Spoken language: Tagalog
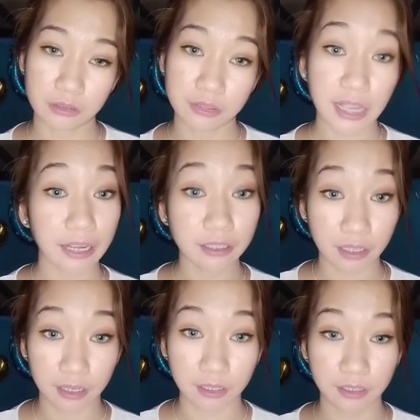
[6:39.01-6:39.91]
sa akin
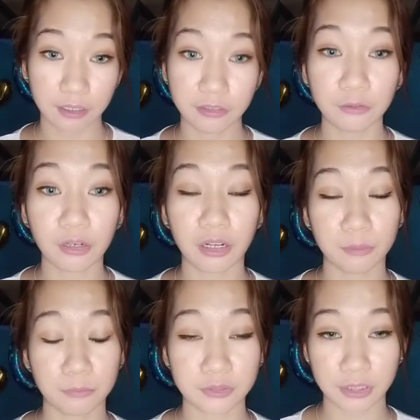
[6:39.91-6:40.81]
na hindi ko lang
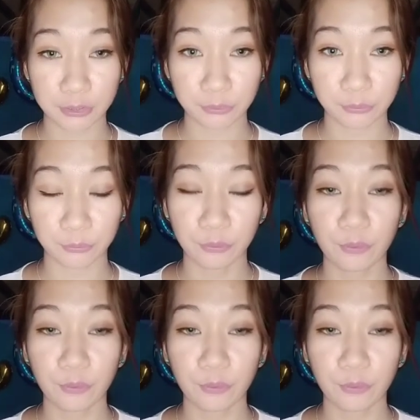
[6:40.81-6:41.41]
alam sa inyo